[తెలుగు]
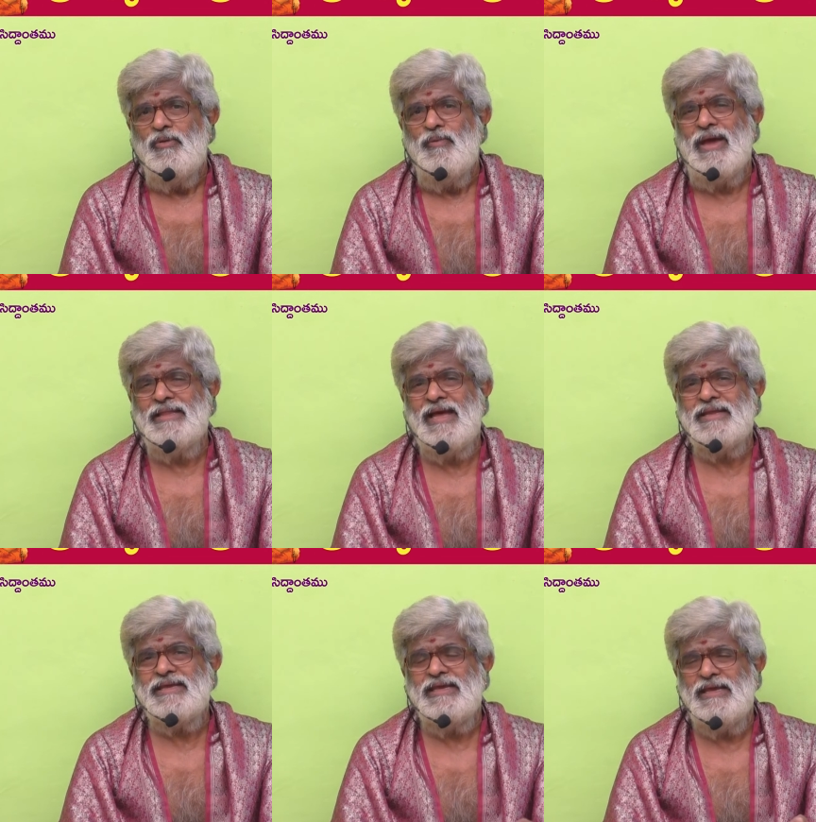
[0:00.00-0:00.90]

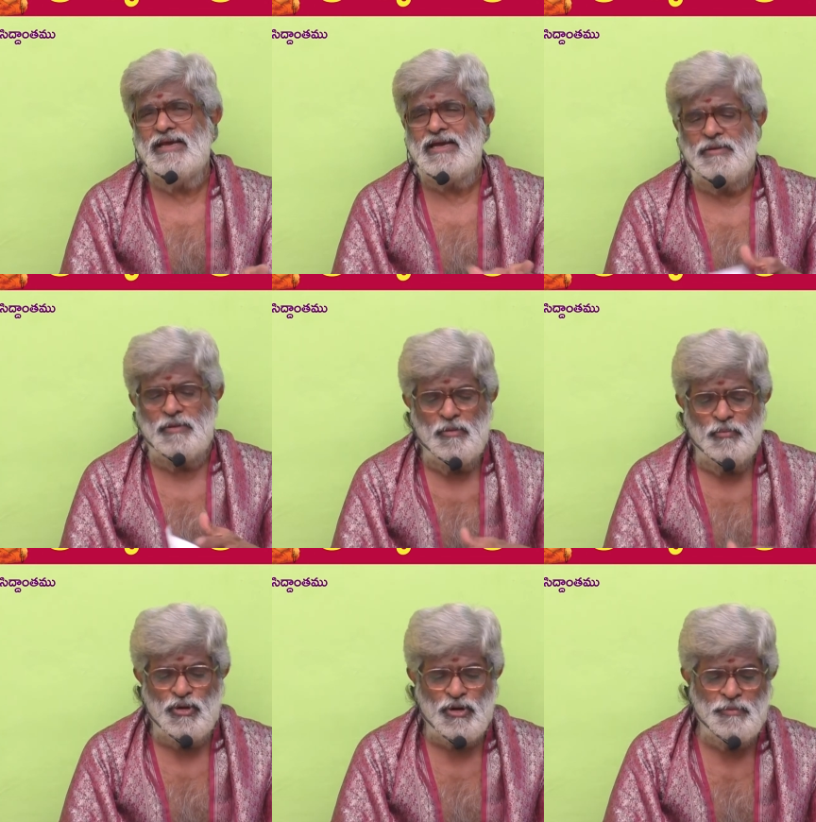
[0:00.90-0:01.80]
వేదానికి ఈ
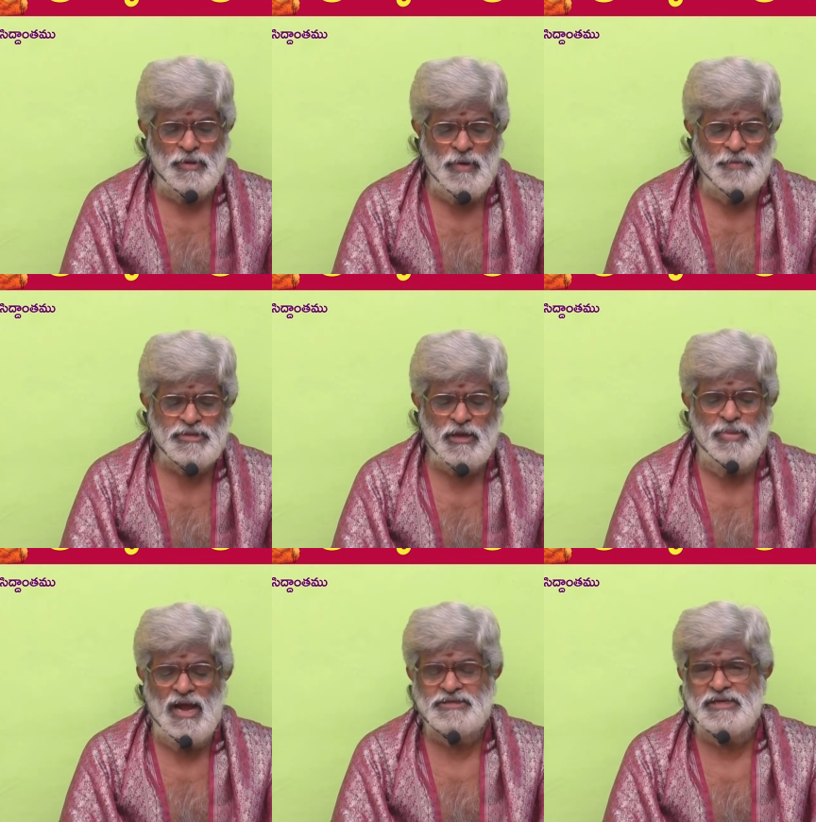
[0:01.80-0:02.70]
పూర్వమీమాంసకి
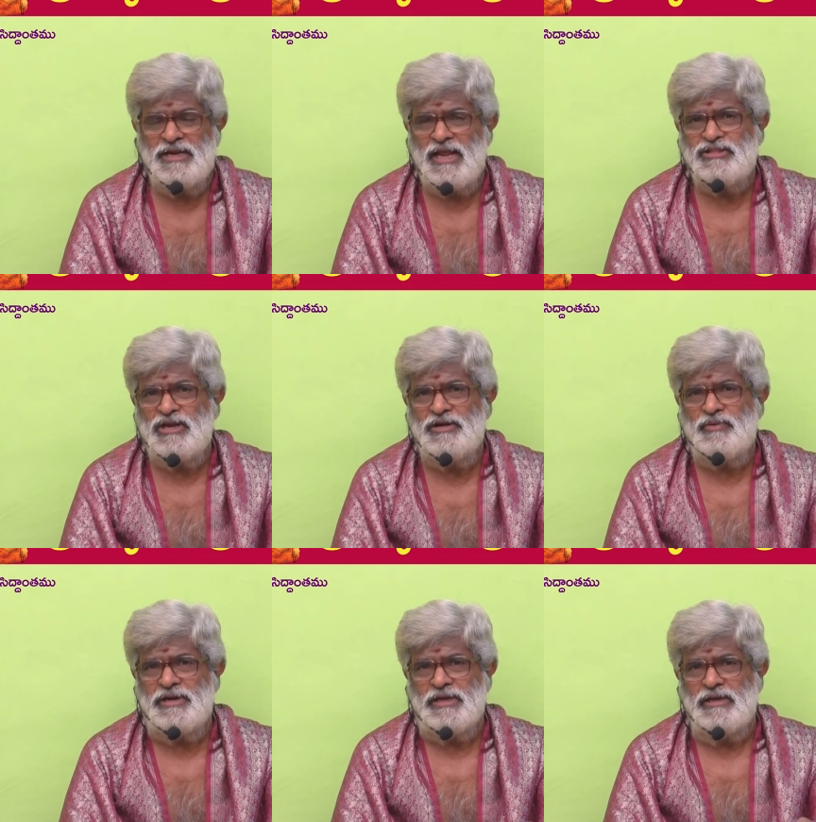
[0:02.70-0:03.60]
భాష్యం
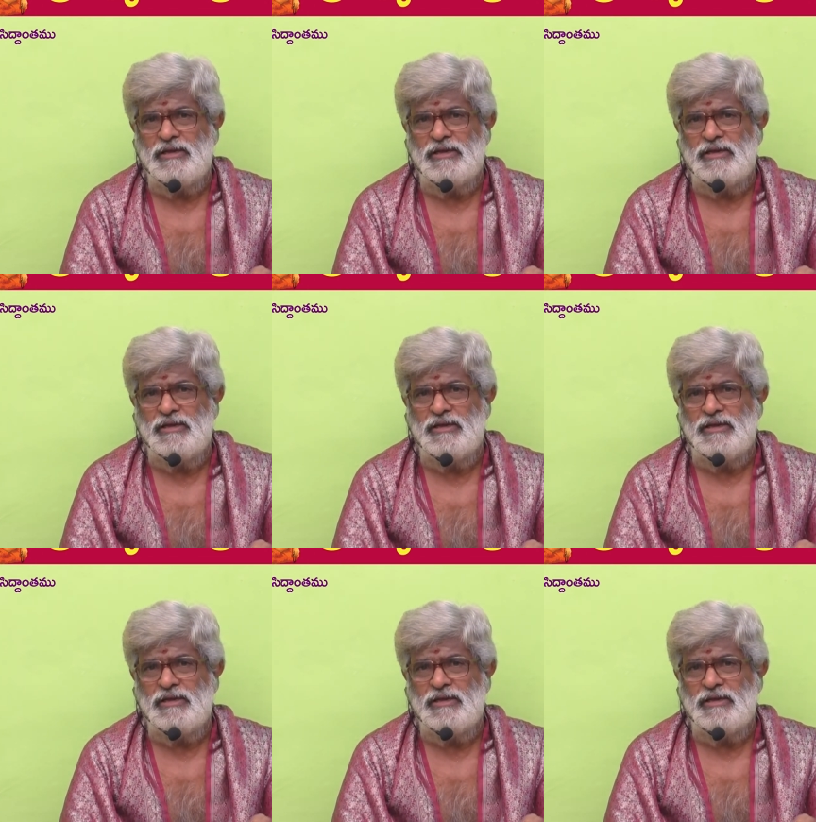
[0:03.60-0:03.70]
రాసినటువంటి